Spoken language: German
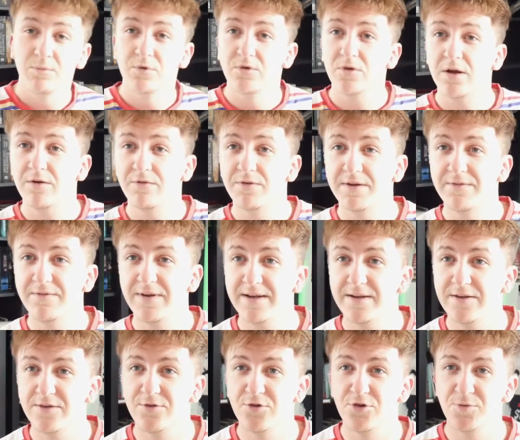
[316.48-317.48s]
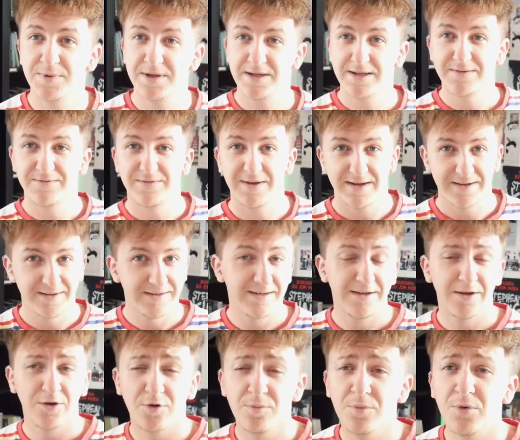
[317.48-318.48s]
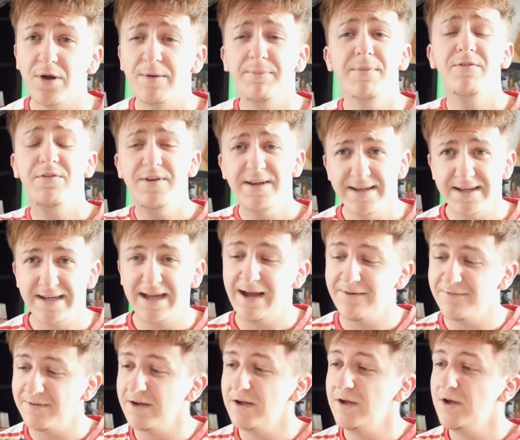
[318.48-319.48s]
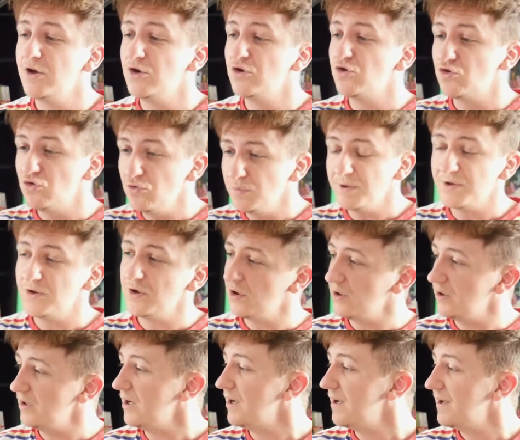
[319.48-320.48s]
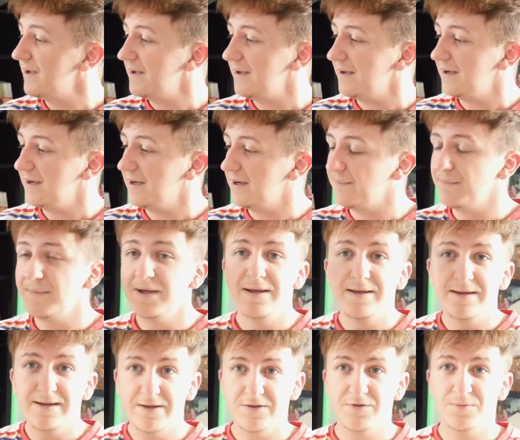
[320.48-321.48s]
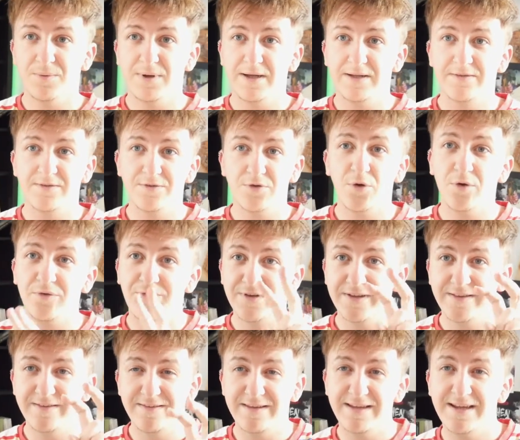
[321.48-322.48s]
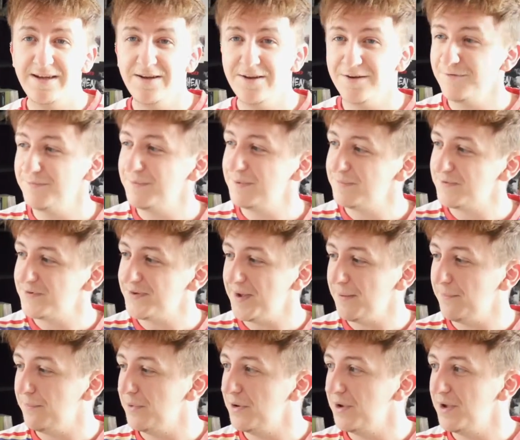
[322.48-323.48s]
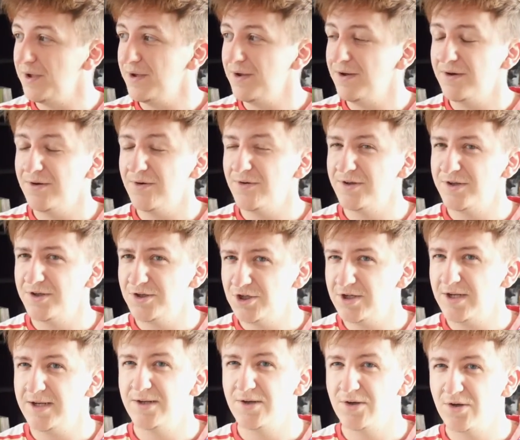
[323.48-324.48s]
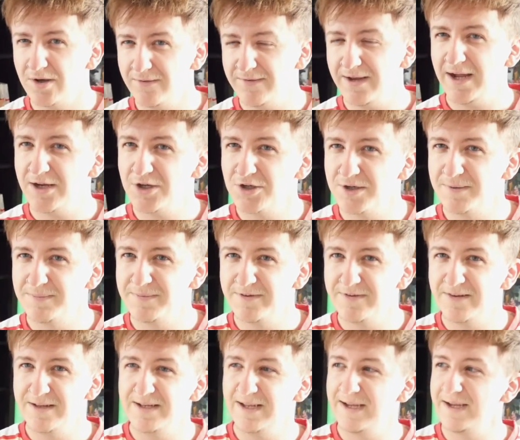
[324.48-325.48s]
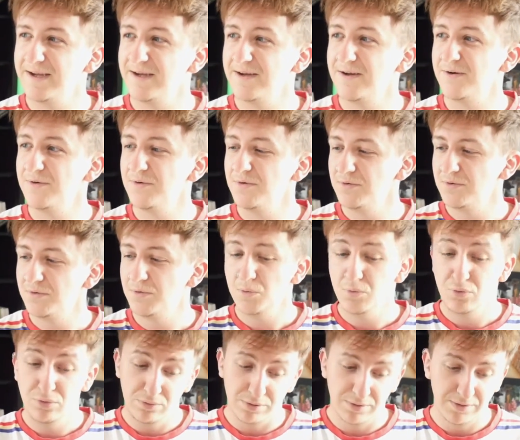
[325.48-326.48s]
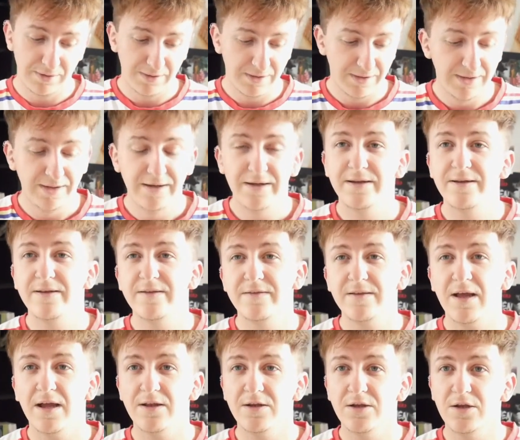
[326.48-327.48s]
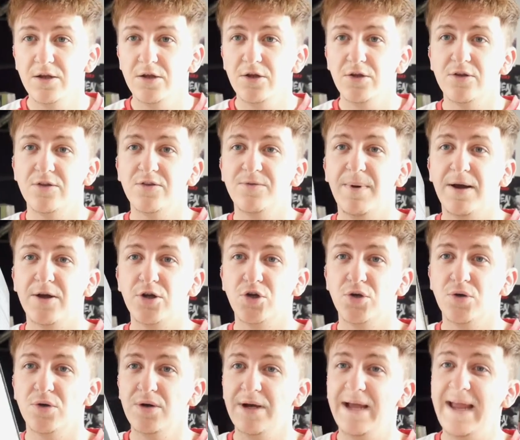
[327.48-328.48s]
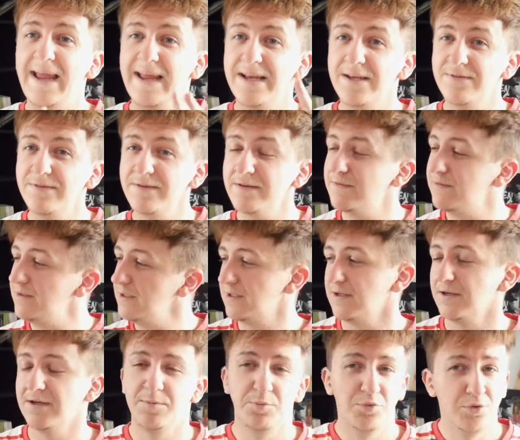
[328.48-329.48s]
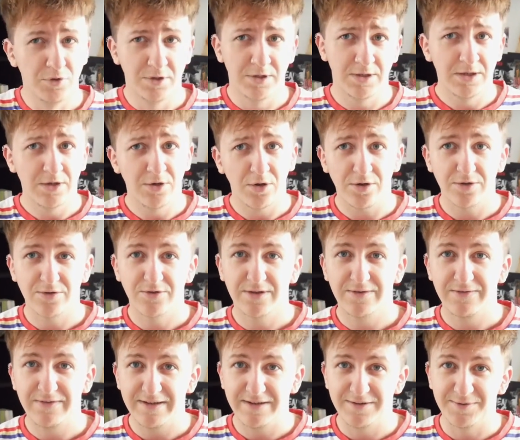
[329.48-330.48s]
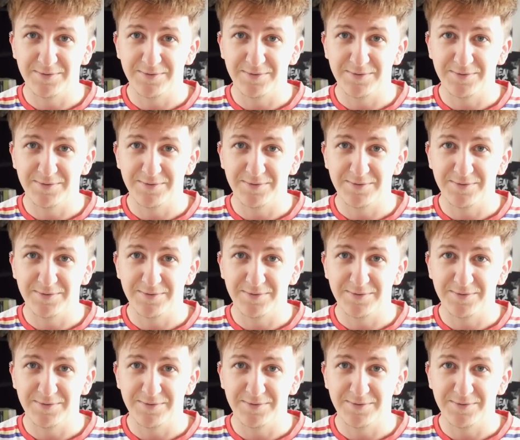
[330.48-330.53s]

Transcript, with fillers: muss aufhören weiter zu sprechen, während ich herumräume. Ich finde die Cover super toll. Ähm, das war jetzt offiziell auf meinem Sub und es steht da glaube ich auch schon ein bisschen länger und puh, das sind zwar schon etwas dickere Bücher, die da ausgewählt